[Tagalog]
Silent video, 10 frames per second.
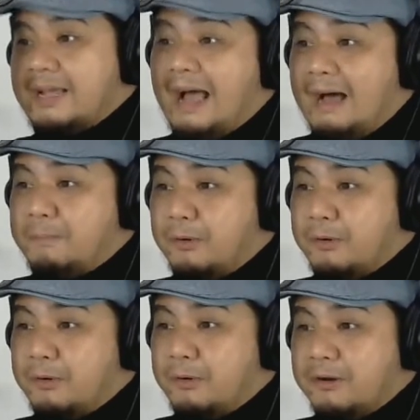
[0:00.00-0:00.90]

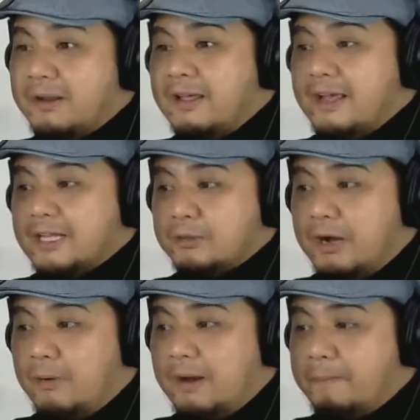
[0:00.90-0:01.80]
maghapon. Ito nga,
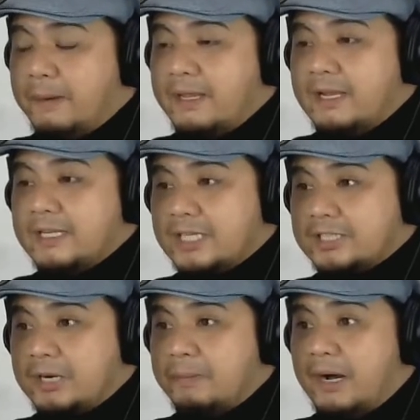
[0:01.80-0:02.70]
walang paningin,
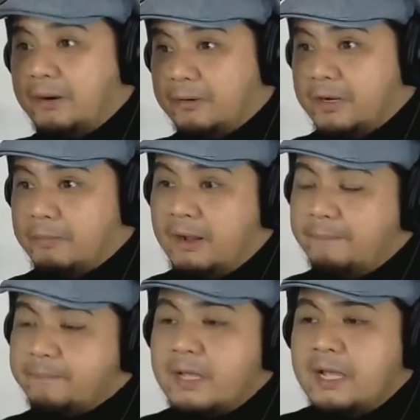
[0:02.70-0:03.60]
nagtatrabaho, di
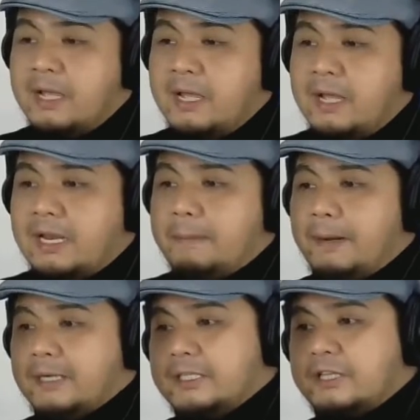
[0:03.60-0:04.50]
ba?
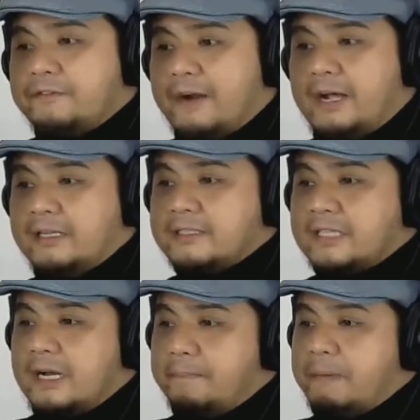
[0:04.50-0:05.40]
Napangiti si Fran
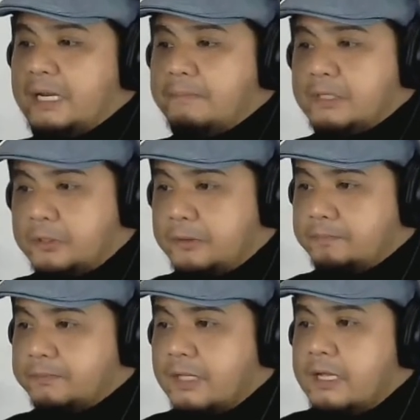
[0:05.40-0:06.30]
sa bilib
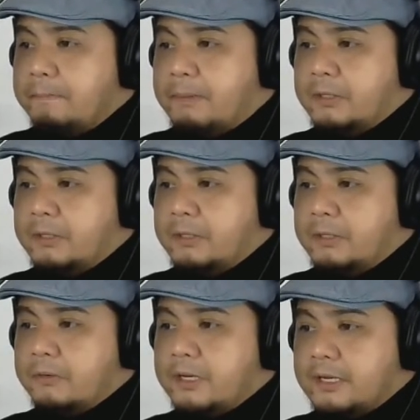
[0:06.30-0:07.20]
nito.
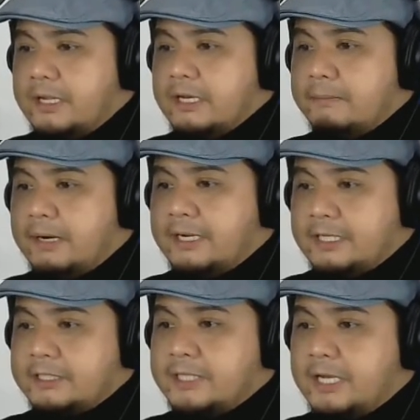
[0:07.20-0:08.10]
Pinuri rin ng mga
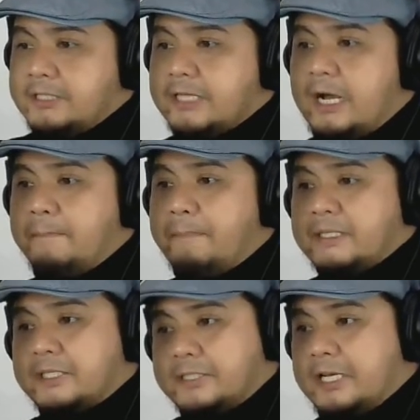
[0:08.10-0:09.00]
netizens ang
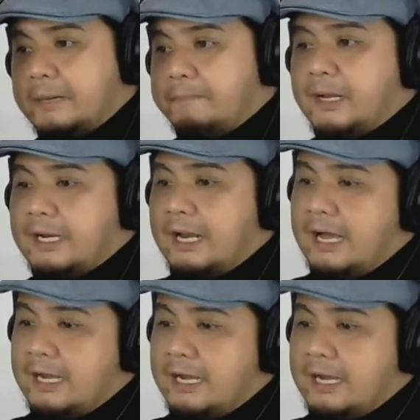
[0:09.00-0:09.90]
pagsisikap ng
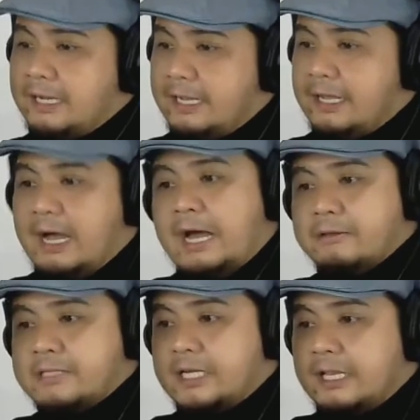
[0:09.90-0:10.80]
lalaki. Ayon
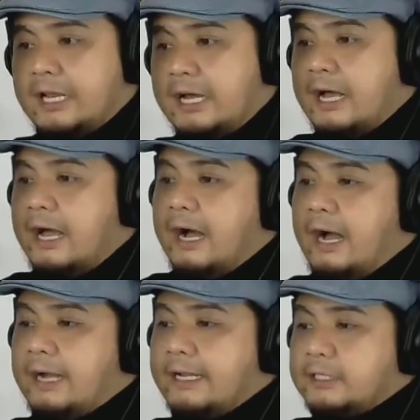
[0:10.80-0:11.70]
sa kanila,
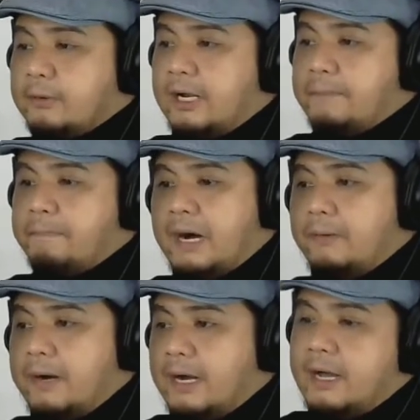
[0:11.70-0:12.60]
ang ganitong
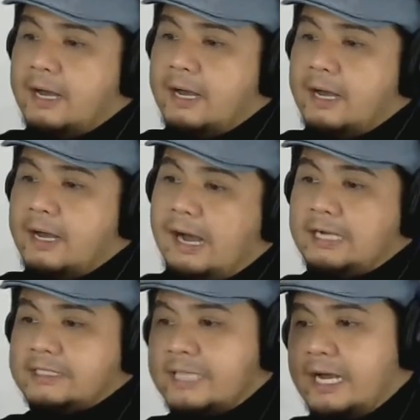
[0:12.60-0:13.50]
halimbawa ang
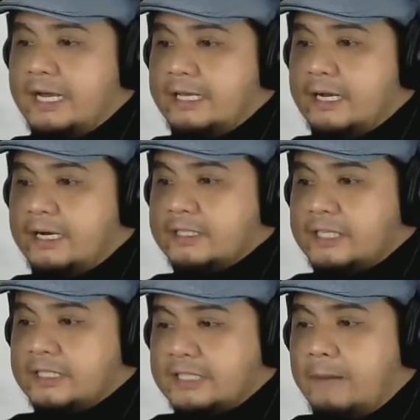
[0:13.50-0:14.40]
say ang
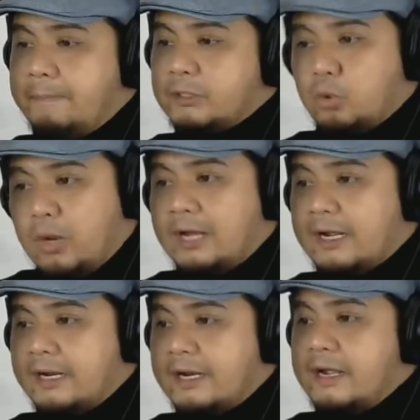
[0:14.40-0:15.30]
siyang dapat
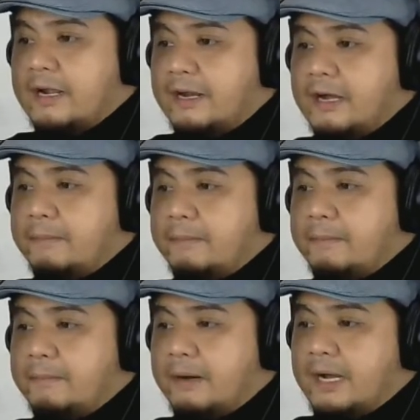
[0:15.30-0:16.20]
tularan ng
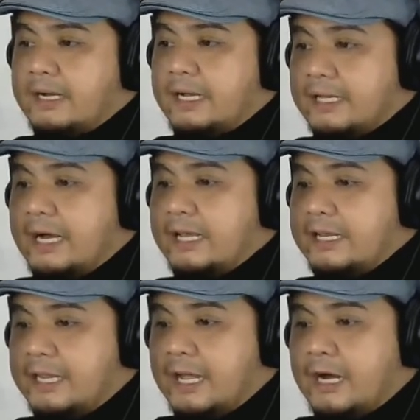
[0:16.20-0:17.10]
mga kagaya
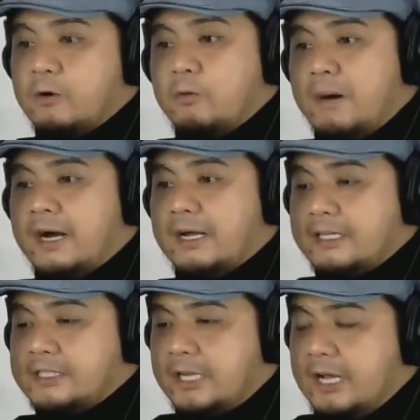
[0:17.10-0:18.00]
niya. Humanga
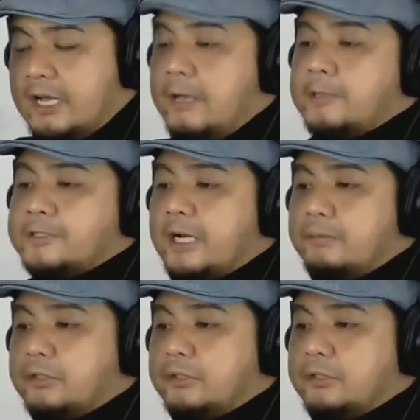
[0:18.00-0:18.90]
rin sila sa
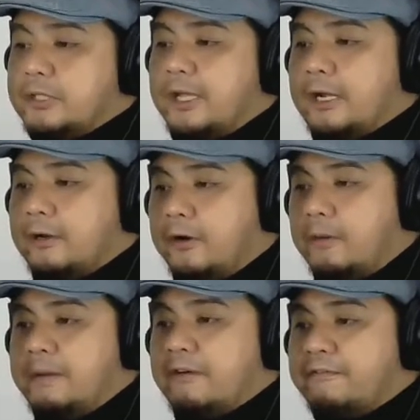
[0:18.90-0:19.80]
kabutihang
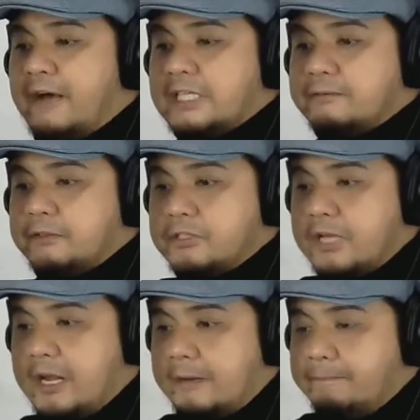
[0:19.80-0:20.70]
loob ng fast food
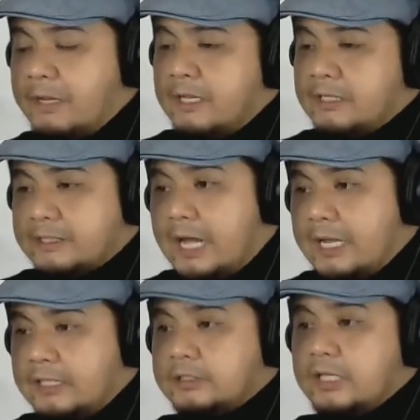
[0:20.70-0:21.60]
chain
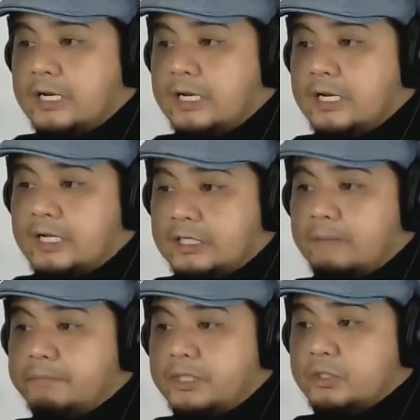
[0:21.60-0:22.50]
dahil tinanggap
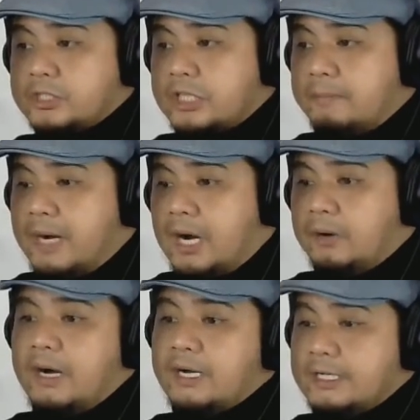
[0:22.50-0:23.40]
nito sa
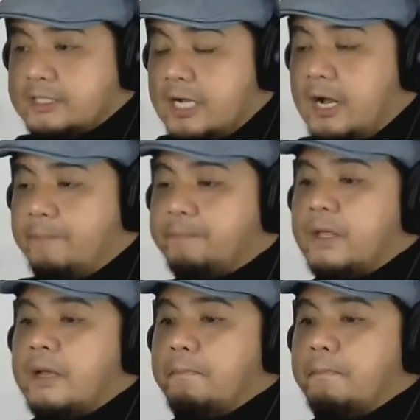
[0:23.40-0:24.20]
trabaho ang isang